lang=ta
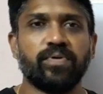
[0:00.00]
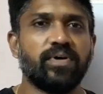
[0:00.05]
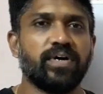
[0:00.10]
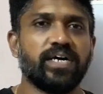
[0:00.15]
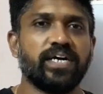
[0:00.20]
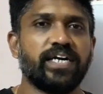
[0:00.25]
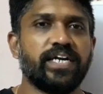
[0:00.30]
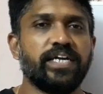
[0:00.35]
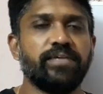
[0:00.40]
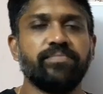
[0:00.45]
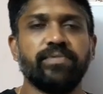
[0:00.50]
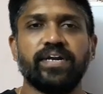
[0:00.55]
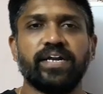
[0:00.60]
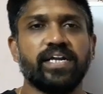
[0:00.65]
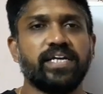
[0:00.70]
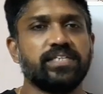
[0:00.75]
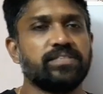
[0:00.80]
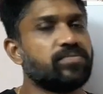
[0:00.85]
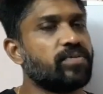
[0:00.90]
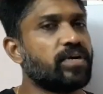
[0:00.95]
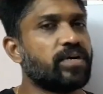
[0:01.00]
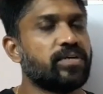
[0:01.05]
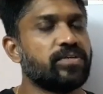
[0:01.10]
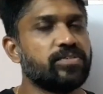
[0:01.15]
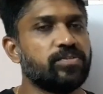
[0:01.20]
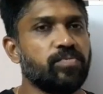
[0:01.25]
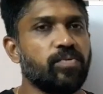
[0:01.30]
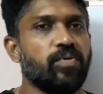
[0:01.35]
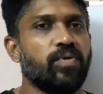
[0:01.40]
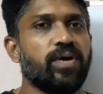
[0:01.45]
பண்ணுவாங்க டிமினரலைஸ் வாட்டர்
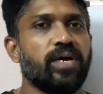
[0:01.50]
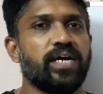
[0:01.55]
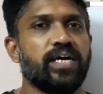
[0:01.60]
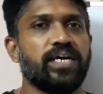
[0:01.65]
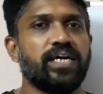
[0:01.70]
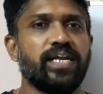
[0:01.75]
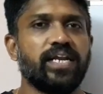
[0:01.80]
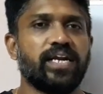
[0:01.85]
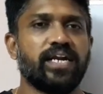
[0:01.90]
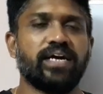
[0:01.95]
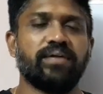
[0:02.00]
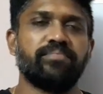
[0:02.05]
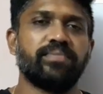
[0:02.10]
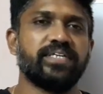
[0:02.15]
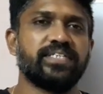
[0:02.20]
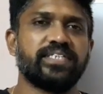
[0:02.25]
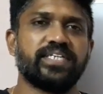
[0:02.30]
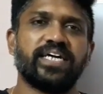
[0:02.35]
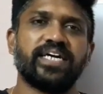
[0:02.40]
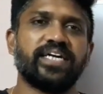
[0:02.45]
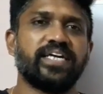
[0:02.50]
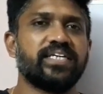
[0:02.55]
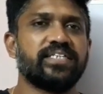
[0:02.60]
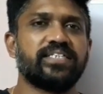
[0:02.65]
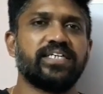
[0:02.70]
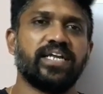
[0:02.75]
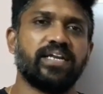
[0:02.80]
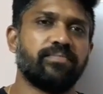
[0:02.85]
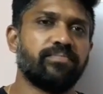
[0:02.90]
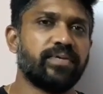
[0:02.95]
யூஸ் பண்ணுவாங்க இல்லைனா பேசிக்காக
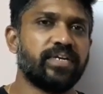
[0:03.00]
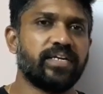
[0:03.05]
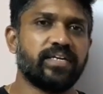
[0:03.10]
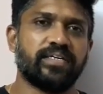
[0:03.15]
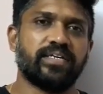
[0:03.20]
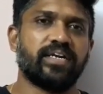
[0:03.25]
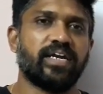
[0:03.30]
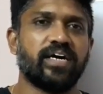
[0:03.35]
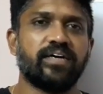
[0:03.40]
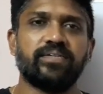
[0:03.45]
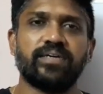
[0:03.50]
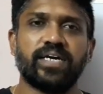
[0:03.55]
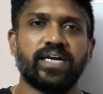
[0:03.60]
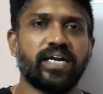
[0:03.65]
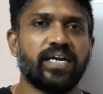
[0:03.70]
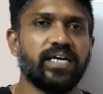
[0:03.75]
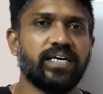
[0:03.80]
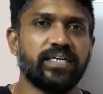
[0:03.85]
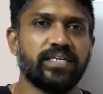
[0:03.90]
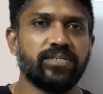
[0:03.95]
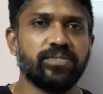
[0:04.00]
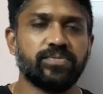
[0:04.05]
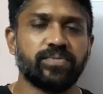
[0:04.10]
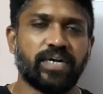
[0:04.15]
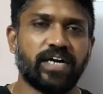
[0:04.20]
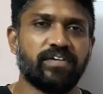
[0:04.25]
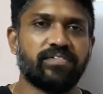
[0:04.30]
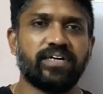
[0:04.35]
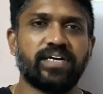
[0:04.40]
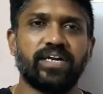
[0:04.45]
இண்டஸ்ட்ரியல் ரா வாட்டர் யூஸ்
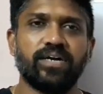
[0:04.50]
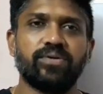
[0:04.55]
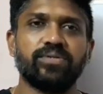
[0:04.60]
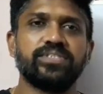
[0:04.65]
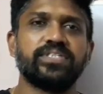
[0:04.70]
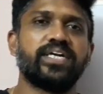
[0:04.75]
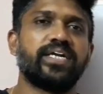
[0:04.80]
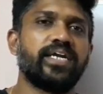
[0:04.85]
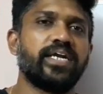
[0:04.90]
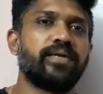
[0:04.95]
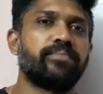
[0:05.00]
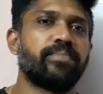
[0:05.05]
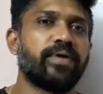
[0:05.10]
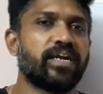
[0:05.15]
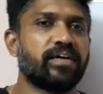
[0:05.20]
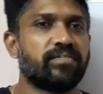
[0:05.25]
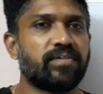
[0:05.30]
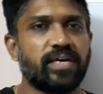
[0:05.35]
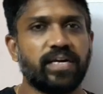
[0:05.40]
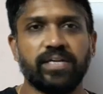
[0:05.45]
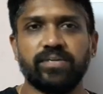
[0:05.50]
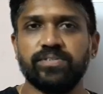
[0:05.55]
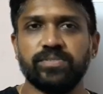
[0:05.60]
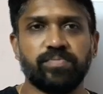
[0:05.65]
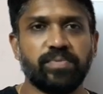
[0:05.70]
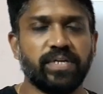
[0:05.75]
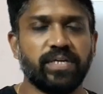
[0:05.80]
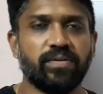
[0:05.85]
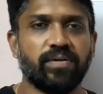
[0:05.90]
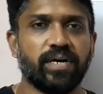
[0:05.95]
ரா வாட்டர் கொஞ்சம் ட்ரீட் பண்ண வாட்டர் யூஸ்
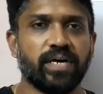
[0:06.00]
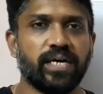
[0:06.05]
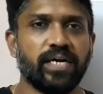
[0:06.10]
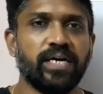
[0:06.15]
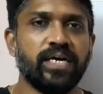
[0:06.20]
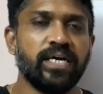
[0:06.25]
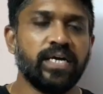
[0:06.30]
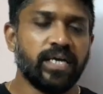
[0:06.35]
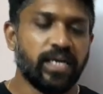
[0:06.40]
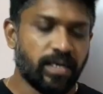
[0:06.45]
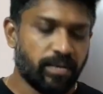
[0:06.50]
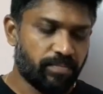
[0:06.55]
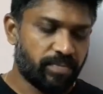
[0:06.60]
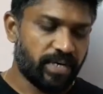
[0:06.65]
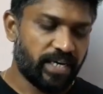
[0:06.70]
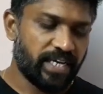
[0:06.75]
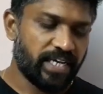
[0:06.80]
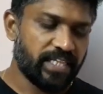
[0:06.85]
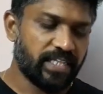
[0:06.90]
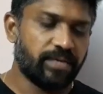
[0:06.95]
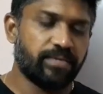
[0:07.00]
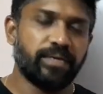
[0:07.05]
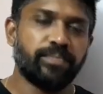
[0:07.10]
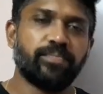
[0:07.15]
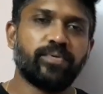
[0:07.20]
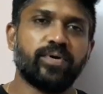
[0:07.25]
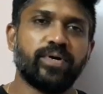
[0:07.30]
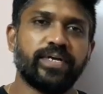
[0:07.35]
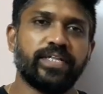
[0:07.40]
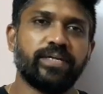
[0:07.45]
பண்ணிடுவாங்க பட் எந்த
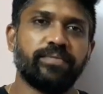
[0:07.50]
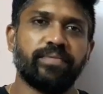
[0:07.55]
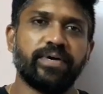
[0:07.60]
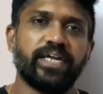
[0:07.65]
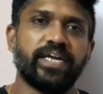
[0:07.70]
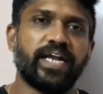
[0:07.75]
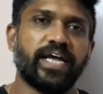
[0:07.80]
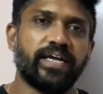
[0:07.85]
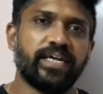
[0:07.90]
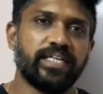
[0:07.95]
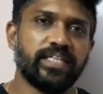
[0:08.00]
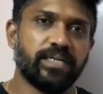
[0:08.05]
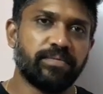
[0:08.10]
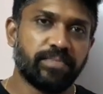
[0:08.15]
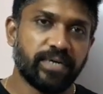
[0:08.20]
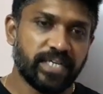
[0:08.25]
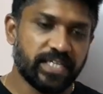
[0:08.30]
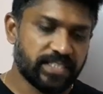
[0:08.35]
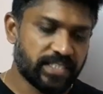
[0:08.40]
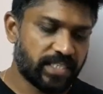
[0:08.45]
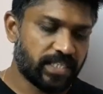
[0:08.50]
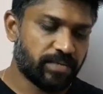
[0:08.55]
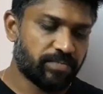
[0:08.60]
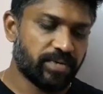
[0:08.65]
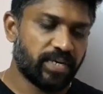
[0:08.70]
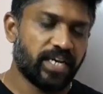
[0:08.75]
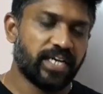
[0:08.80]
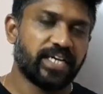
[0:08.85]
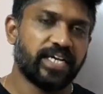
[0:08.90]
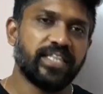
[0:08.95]
இப்போது இந்த மாதிரி டைம் இந்த மாதிரி
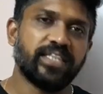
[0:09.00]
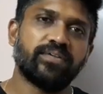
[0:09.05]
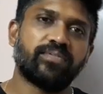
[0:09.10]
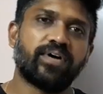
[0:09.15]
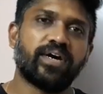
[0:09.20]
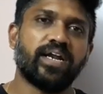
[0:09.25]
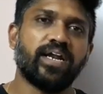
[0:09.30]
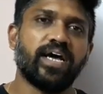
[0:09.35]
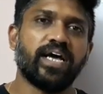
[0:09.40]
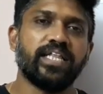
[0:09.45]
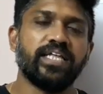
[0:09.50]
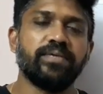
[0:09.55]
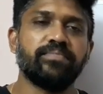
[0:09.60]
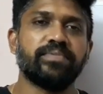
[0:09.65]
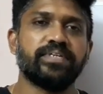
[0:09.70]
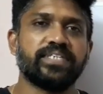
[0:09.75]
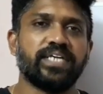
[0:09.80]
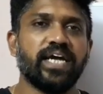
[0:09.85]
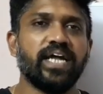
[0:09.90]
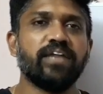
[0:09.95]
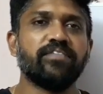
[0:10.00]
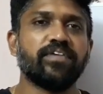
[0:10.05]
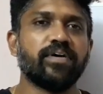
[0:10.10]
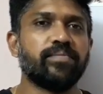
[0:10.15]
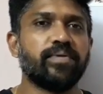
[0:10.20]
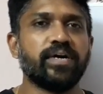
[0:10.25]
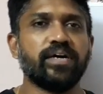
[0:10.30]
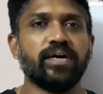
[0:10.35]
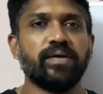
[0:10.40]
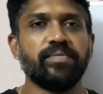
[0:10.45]
சந்தர்ப்பங்களில் எந்த வாட்டருக்கு அதிகமாக ஸ்கேல்
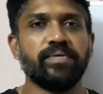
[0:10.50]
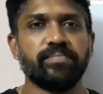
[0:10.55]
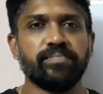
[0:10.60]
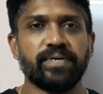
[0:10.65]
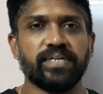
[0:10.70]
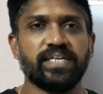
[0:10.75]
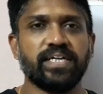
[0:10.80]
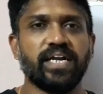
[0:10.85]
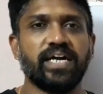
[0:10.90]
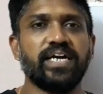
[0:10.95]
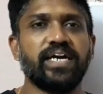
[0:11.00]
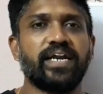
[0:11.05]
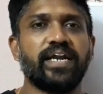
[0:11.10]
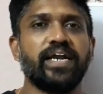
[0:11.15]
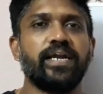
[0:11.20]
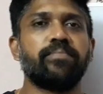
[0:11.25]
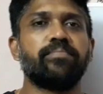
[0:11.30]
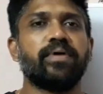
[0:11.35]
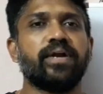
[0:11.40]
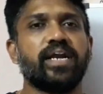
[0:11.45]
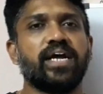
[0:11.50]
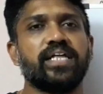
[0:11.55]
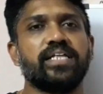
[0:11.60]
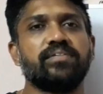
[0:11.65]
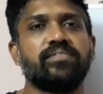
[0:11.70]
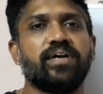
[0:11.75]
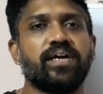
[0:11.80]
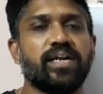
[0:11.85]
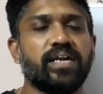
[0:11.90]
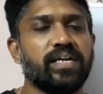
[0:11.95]
ஃபார்ம் ஆகும் அப்படின்னு பார்த்தீங்கன்னா ட்ரீட் பண்ணாத
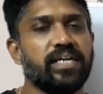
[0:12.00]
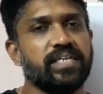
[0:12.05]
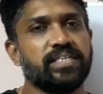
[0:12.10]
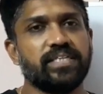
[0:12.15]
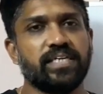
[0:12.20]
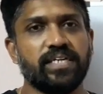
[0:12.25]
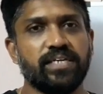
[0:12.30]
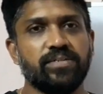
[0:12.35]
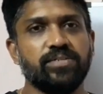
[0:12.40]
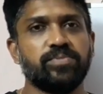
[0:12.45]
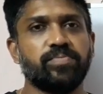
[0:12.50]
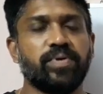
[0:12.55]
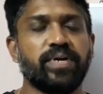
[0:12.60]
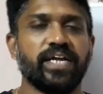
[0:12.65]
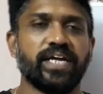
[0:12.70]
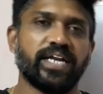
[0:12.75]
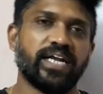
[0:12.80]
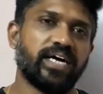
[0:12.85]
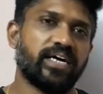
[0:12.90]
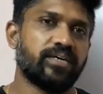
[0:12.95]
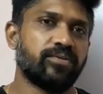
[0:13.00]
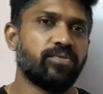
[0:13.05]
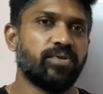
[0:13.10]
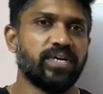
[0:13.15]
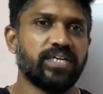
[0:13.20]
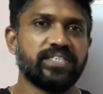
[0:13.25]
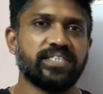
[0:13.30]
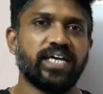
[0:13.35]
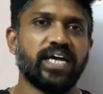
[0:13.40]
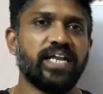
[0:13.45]
வாட்டர் நீங்கள் சரி யூஸ் பண்ணிட்டீங்கன்னா
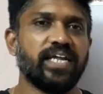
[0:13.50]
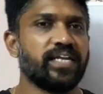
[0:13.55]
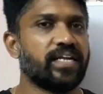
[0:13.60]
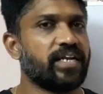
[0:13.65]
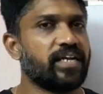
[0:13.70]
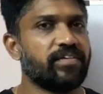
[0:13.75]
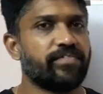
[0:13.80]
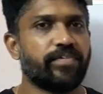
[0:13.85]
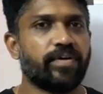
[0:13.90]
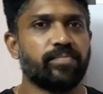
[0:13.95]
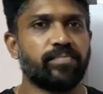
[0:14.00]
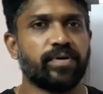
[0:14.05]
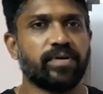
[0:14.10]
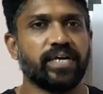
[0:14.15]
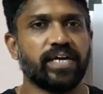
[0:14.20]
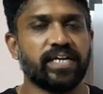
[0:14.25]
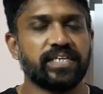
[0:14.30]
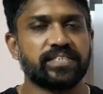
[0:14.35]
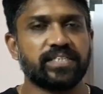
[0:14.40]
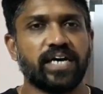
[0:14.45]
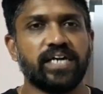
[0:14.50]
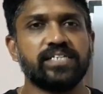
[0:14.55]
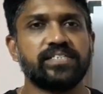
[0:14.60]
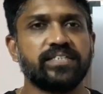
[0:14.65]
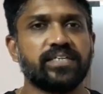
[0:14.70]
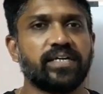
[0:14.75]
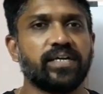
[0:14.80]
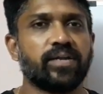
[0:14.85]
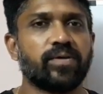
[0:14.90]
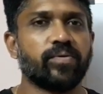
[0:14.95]
உங்களுக்கு ஸ்கேலிங் நிறைய ஃபார்ம் ஆகும் ஏன்னா சால்ஸ்
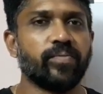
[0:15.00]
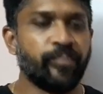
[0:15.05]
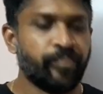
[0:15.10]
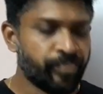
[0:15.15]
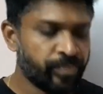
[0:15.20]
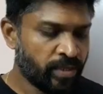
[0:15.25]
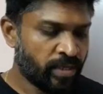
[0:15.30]
நிறைய இருக்கும்